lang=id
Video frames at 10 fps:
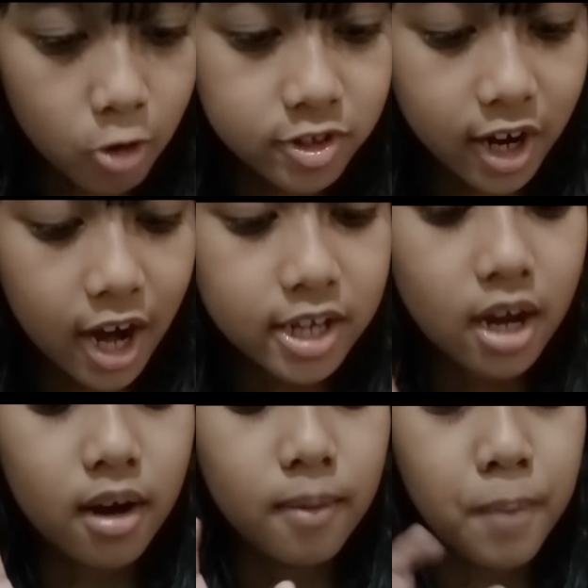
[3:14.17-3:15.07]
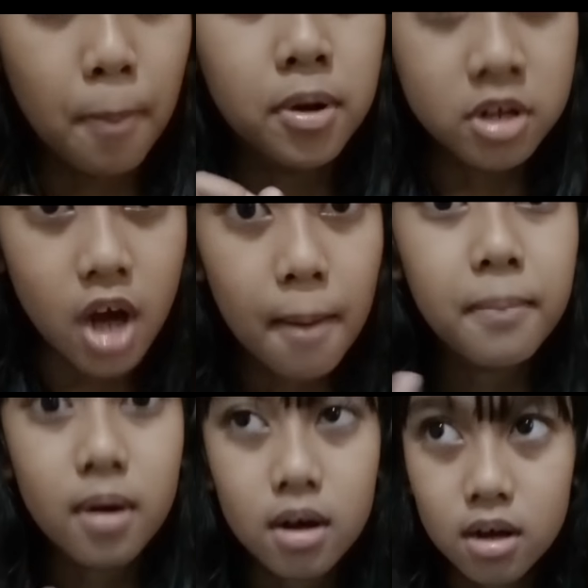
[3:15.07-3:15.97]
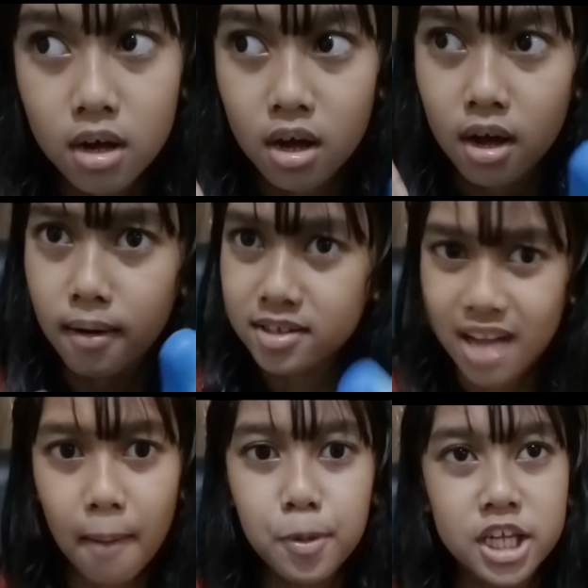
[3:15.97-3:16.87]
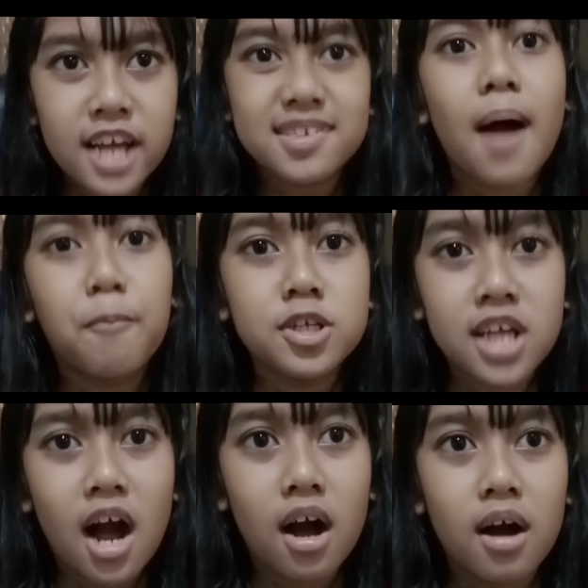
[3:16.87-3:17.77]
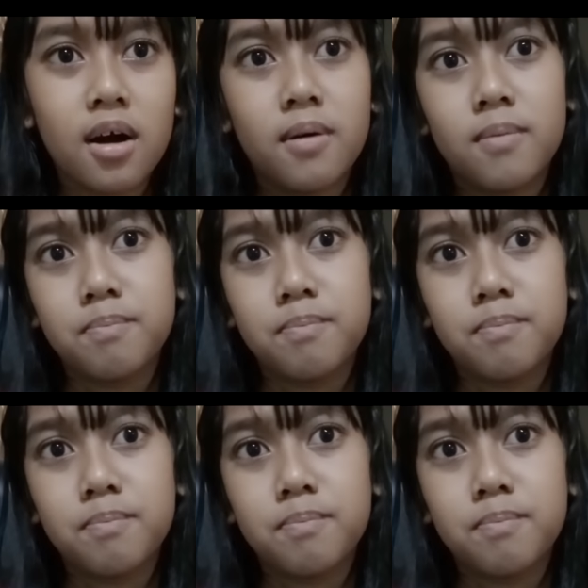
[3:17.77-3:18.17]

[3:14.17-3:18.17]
baunya kayak bubble gum sabun kayak sabun yang